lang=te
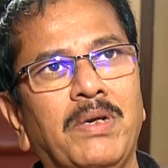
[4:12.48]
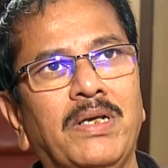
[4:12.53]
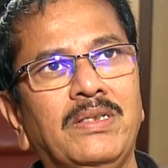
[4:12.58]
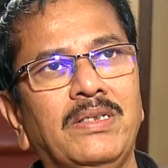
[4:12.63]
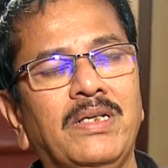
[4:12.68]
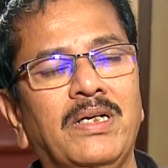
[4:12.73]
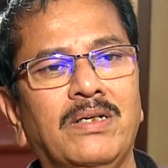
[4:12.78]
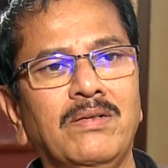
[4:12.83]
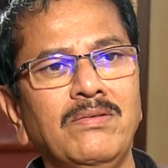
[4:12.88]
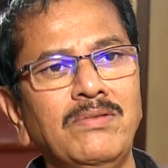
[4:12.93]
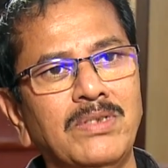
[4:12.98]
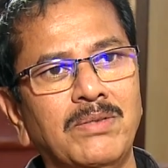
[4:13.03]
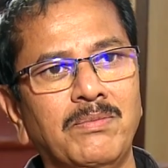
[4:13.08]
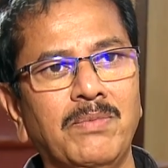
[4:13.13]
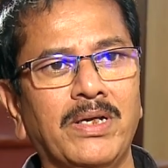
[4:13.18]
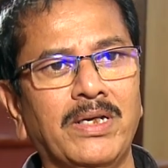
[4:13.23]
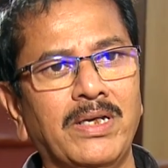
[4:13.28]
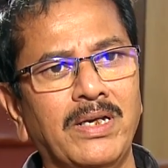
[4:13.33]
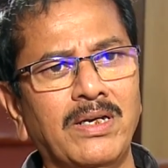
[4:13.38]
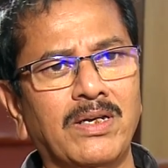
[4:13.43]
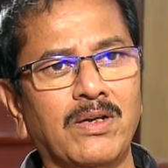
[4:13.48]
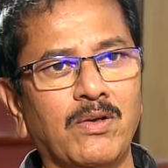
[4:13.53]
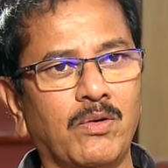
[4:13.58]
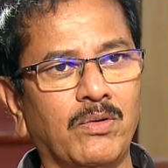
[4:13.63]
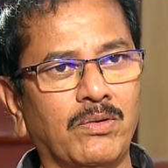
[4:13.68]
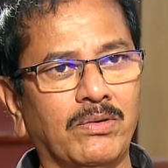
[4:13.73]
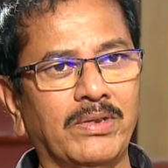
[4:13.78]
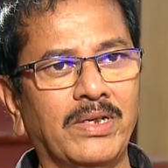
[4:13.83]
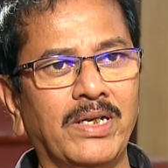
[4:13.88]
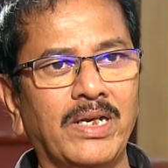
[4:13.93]
బయలుదేరటం సినిమాకి వెళ్ళి
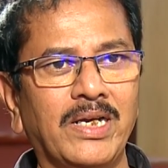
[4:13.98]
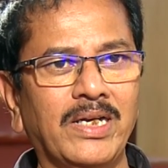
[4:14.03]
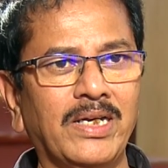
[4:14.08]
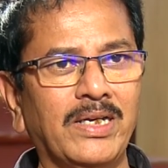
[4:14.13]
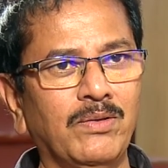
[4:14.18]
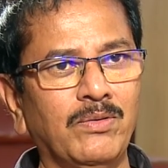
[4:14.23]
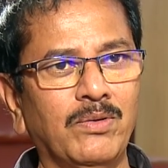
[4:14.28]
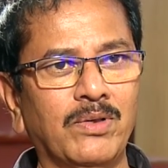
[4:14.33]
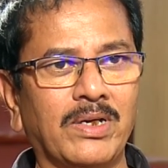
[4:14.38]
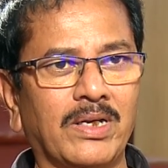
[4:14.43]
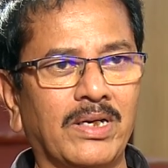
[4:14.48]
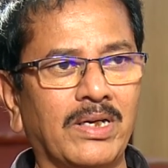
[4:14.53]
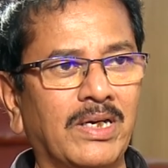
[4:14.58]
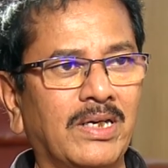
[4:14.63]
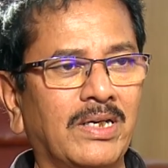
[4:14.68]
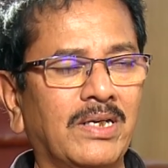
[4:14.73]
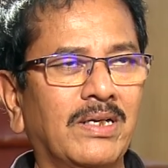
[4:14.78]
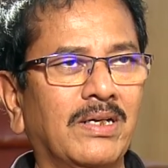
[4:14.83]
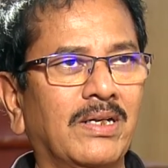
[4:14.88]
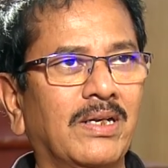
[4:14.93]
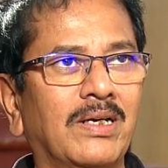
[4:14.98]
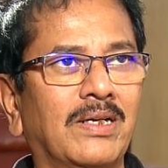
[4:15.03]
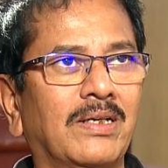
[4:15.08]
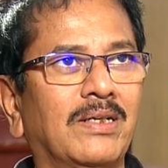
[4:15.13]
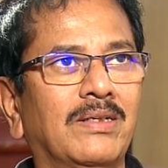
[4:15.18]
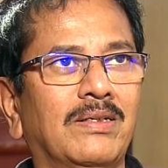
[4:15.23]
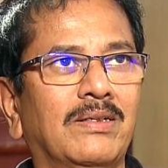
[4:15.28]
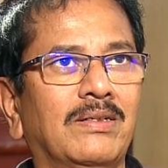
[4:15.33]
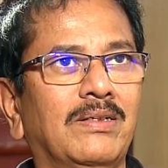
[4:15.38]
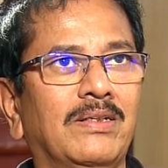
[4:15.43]
రావడం ఎలాగైనా ఒక అరగంట
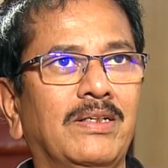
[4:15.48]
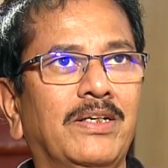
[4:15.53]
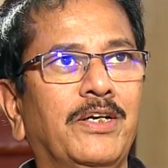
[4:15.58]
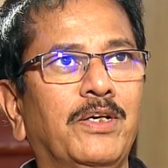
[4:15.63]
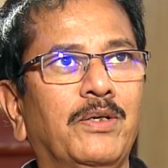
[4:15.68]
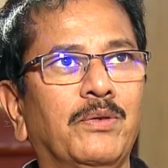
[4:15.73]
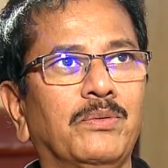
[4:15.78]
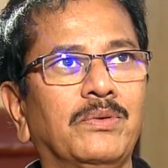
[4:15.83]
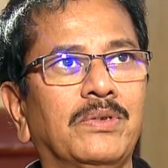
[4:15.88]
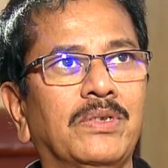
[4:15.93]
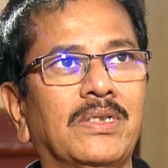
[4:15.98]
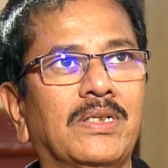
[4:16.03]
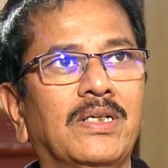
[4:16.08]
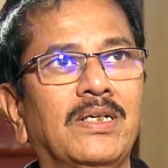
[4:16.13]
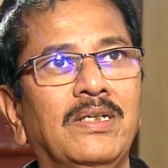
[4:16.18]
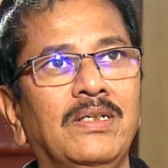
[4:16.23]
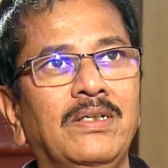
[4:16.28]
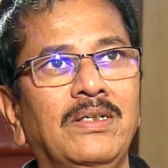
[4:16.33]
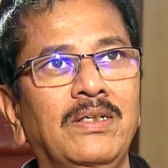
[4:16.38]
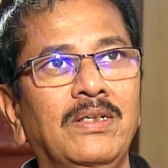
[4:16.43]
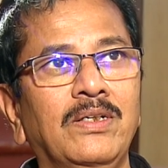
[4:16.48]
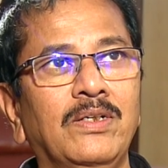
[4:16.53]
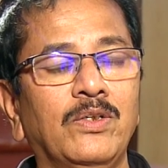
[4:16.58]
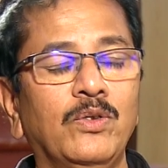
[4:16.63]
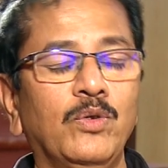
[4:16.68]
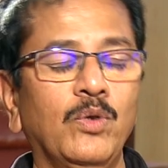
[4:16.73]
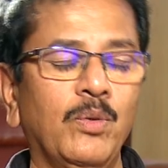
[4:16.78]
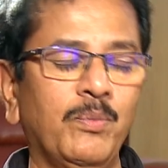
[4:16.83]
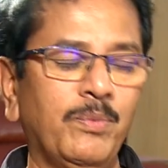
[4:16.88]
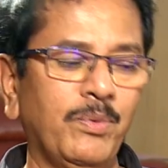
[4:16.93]
అలాగా లేట్ అవుద్ది కదా
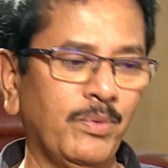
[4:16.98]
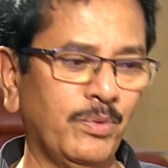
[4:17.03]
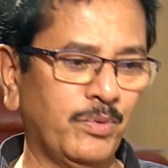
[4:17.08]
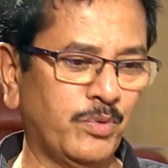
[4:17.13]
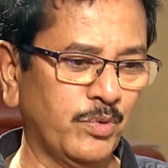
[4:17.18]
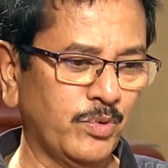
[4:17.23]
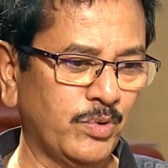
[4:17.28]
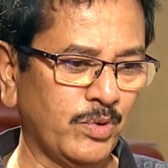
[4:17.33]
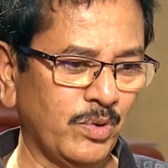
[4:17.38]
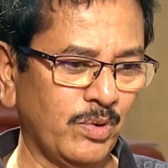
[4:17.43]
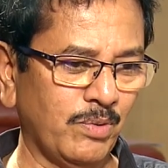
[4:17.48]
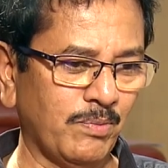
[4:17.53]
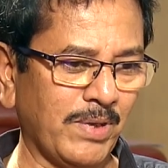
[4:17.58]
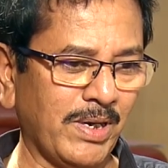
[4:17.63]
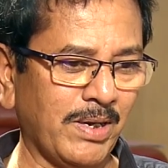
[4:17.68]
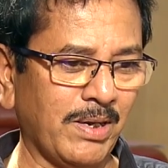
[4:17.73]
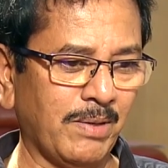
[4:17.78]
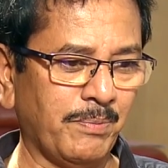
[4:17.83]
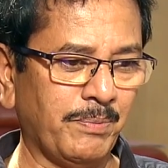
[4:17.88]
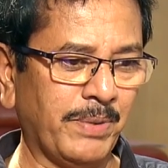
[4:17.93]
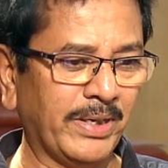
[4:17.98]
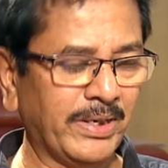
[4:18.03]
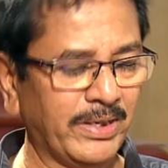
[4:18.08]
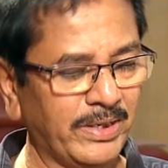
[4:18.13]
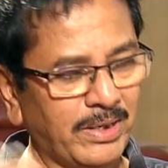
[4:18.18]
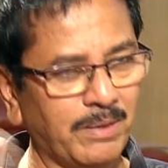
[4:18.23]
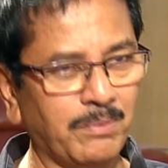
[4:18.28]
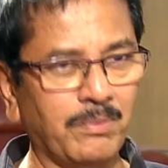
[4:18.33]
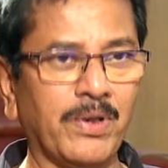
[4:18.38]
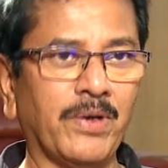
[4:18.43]
ఈలోపు ట్యూషన్లో మా
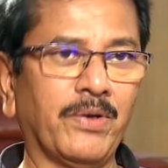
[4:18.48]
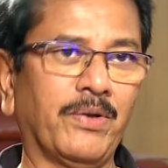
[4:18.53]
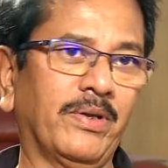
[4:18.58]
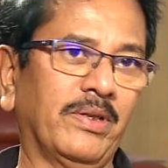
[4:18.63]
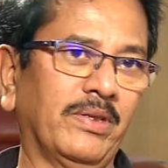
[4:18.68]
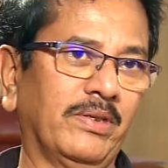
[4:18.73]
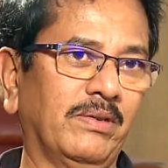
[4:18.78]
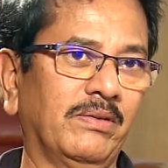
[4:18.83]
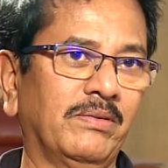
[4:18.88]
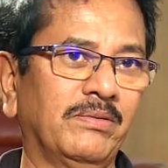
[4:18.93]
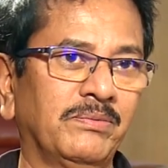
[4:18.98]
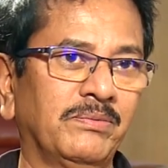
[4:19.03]
పక్కింటి అమ్మాయి ఉండేది